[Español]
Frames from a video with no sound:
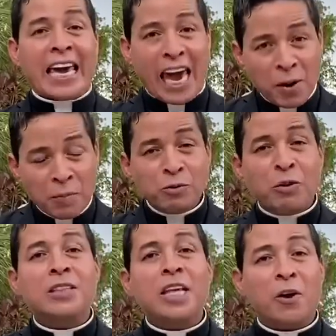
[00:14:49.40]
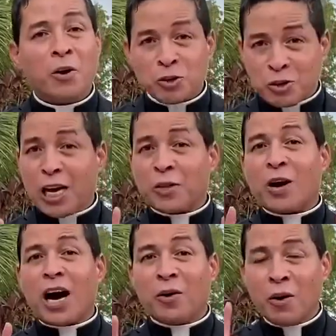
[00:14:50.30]
que el mundo entero sea
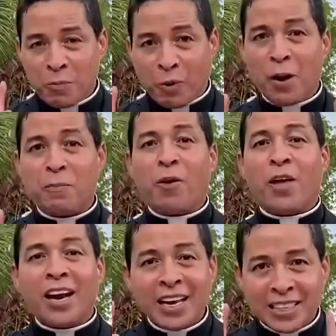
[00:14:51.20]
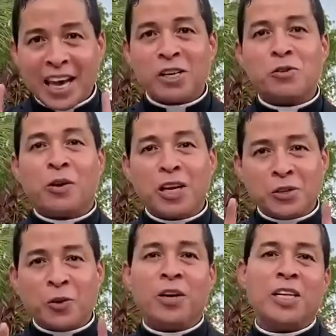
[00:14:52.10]
tocado por el poder de
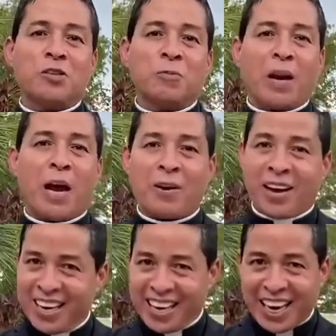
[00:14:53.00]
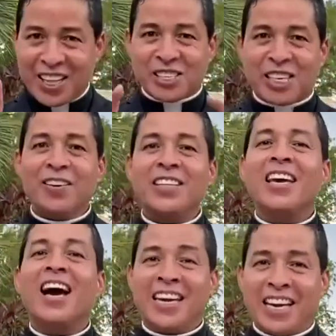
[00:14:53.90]
Jesucristo y de su palabra. Que Dios te
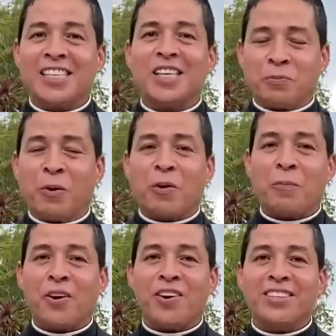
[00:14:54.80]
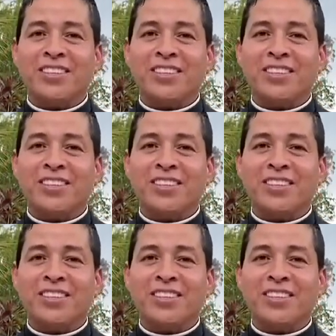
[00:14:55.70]
bendiga y gracias por tu apoyo.